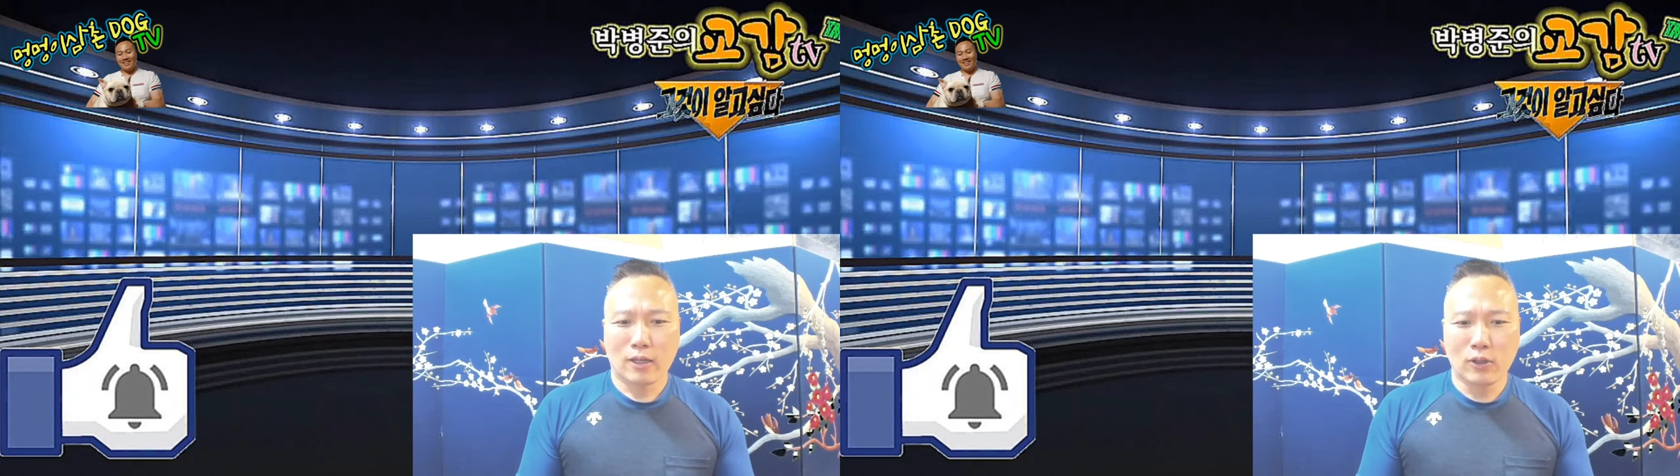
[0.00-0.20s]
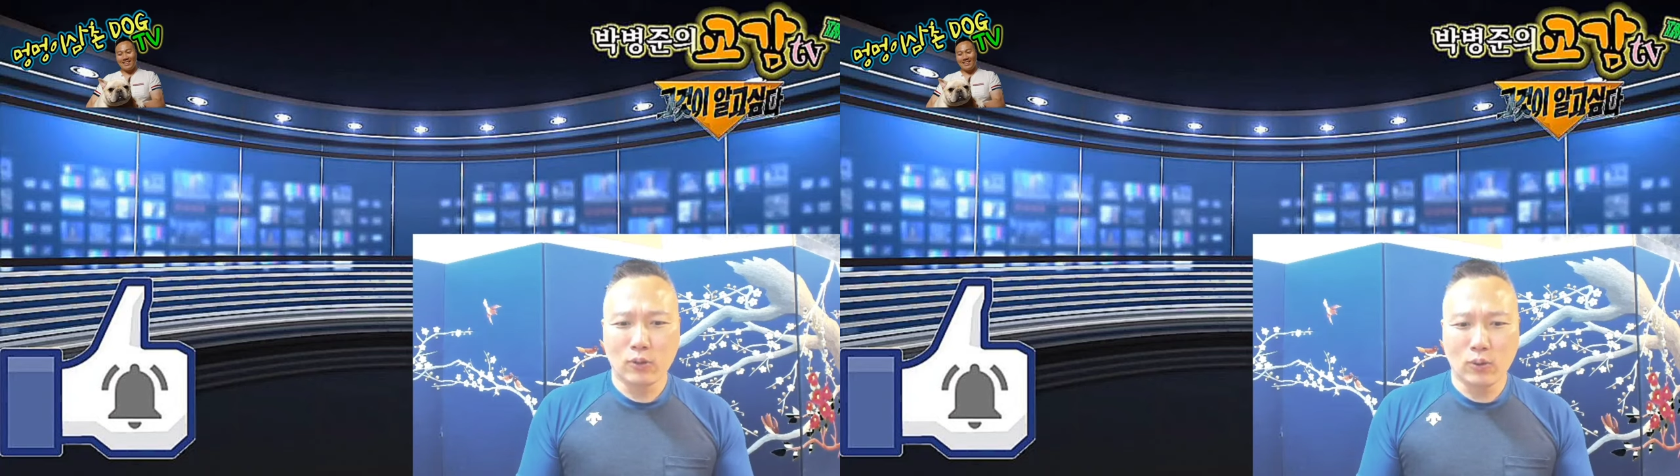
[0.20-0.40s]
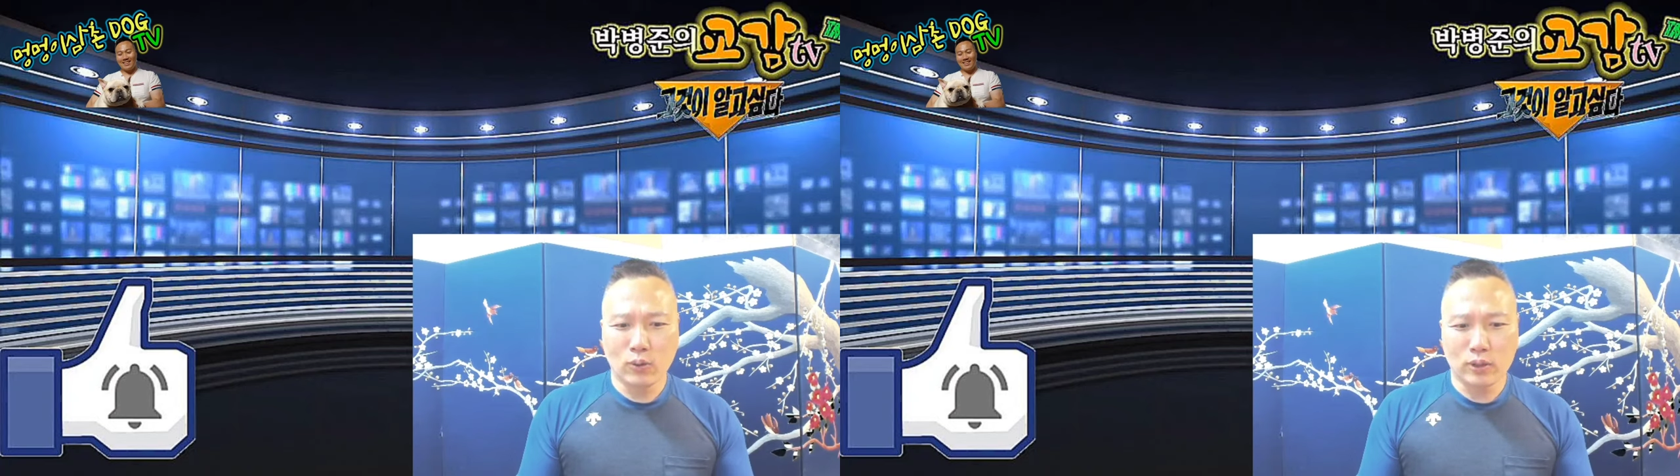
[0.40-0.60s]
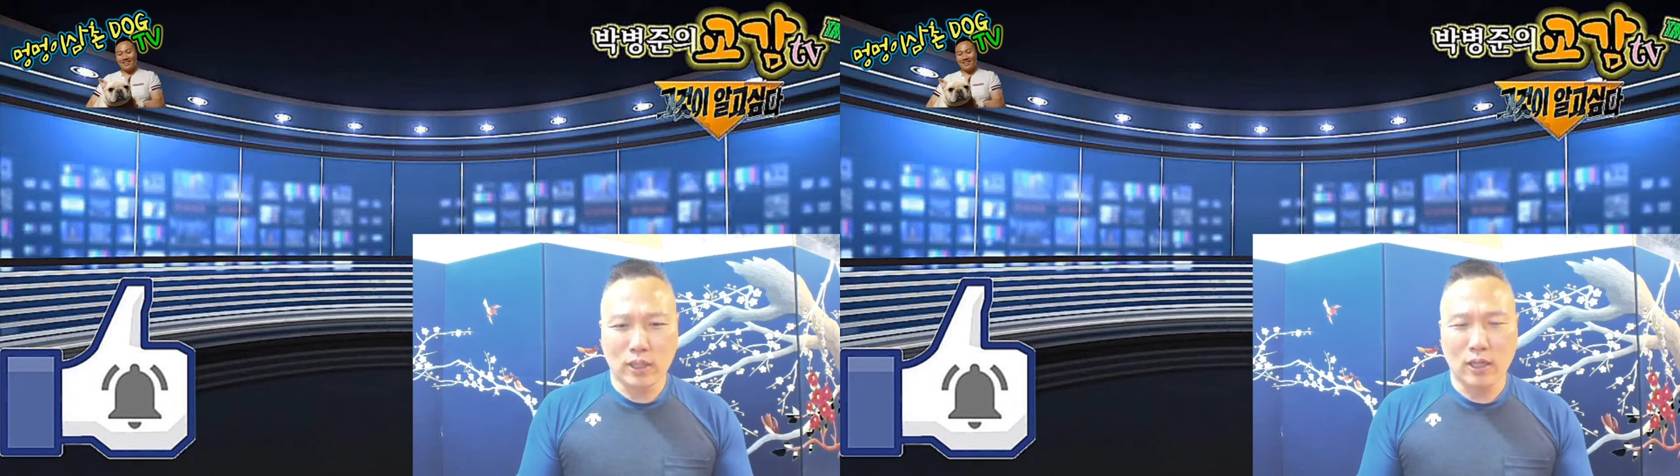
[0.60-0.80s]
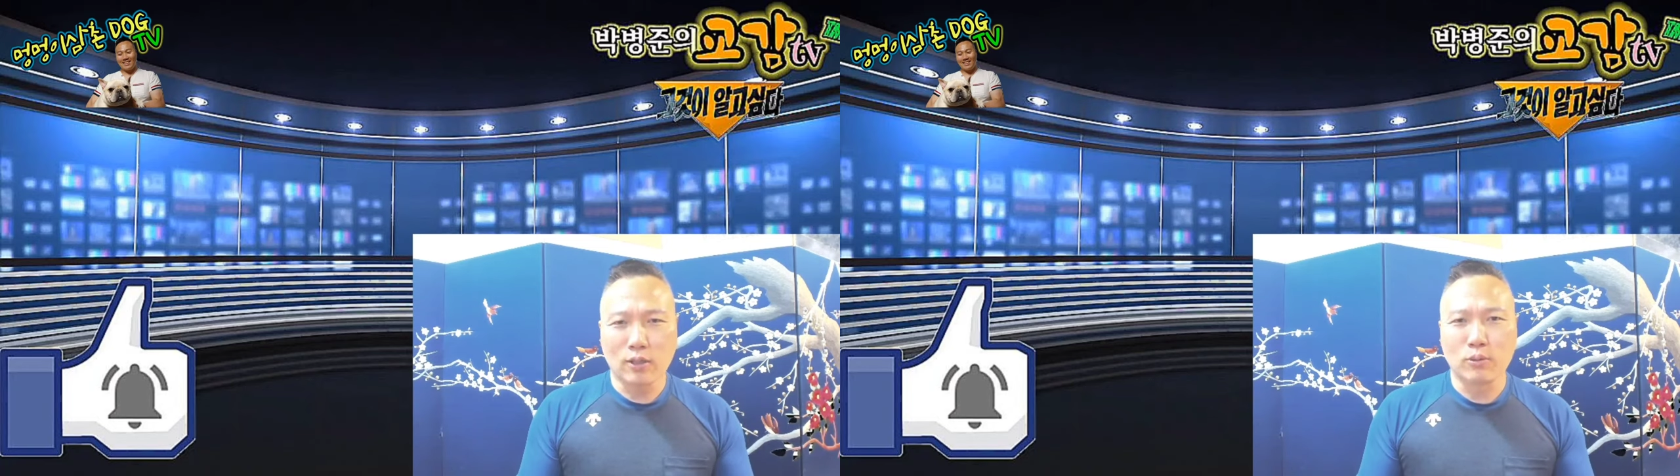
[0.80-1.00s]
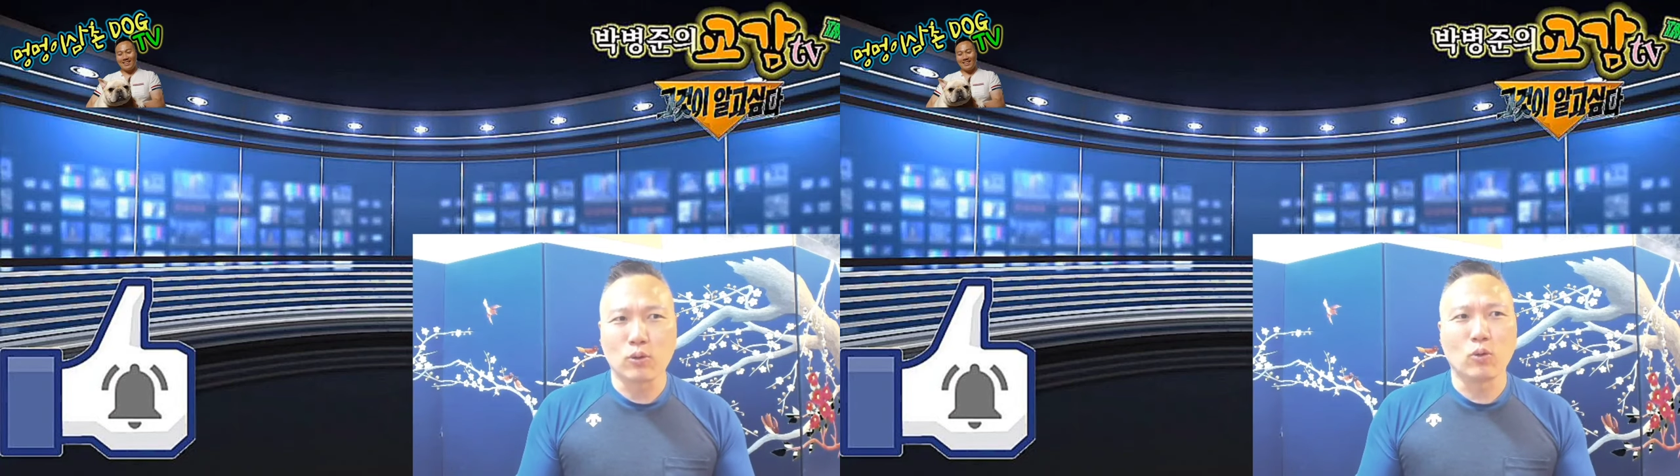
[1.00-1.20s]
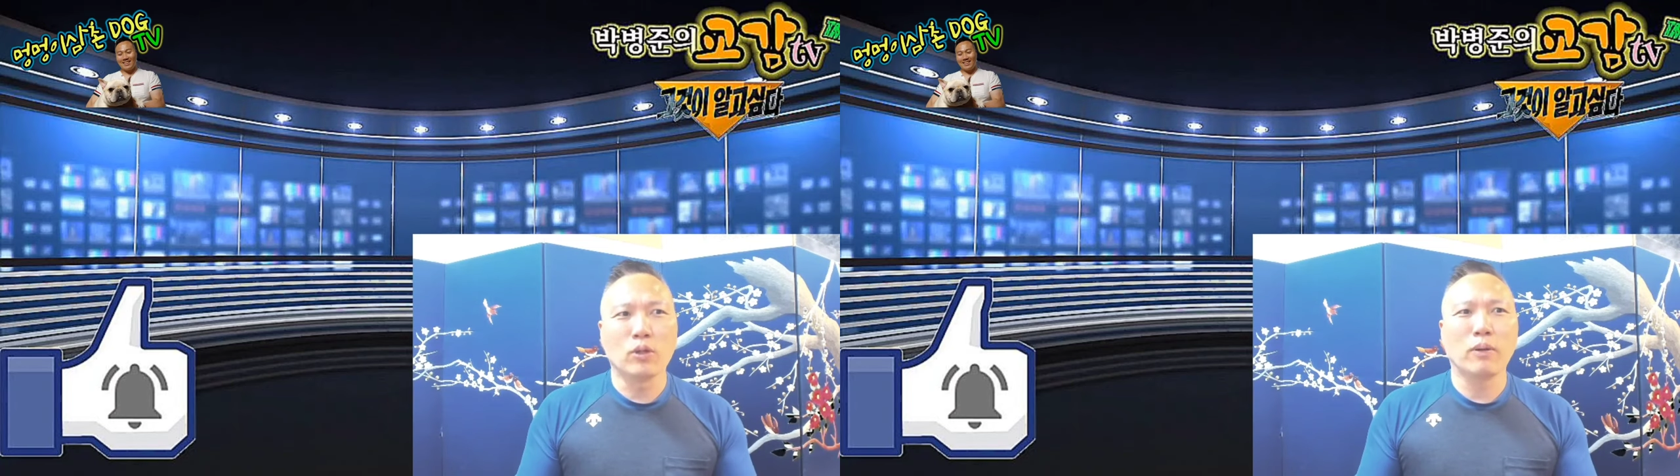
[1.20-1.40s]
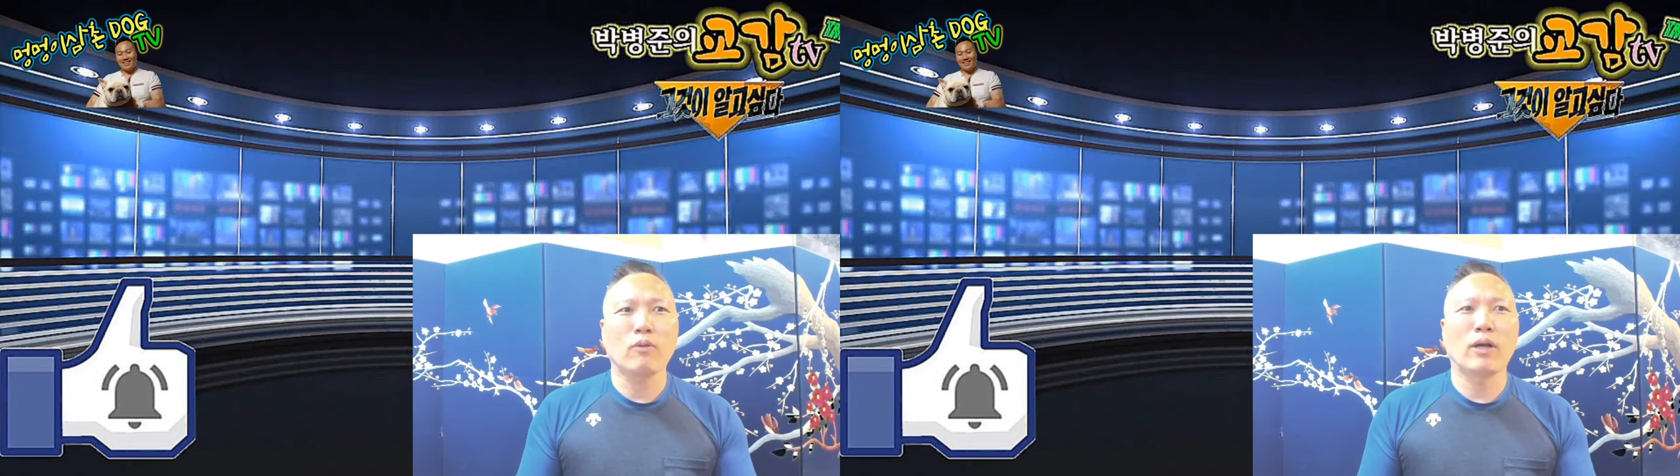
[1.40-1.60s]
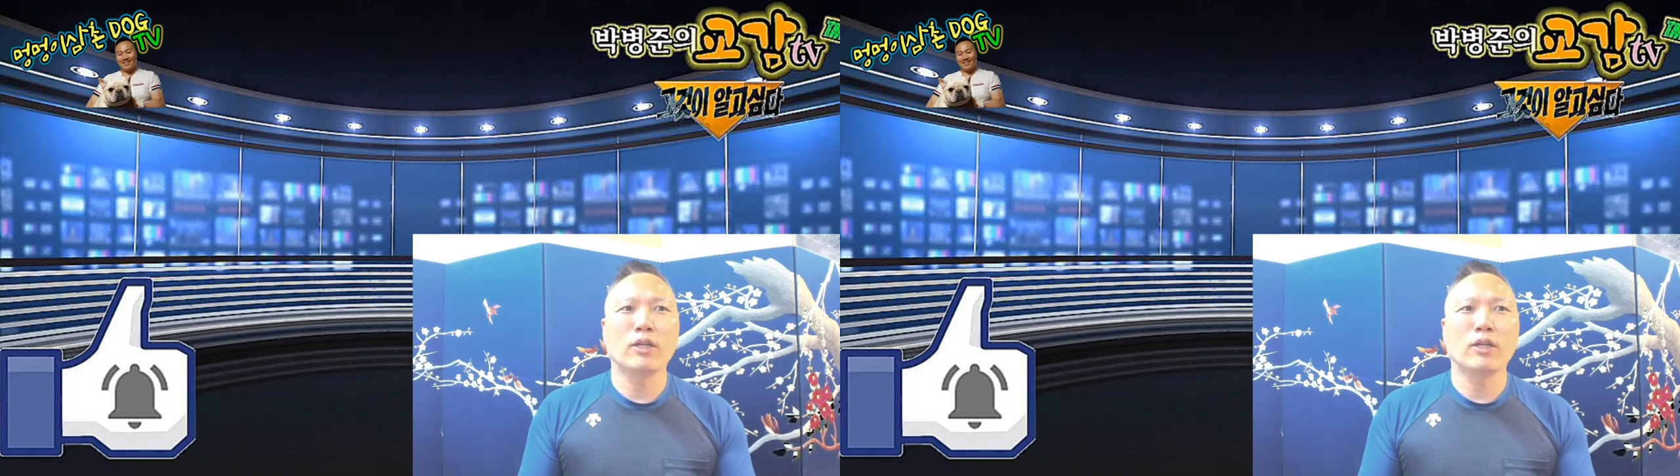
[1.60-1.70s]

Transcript: 그리고 제가 이거 뭐 돈을 받고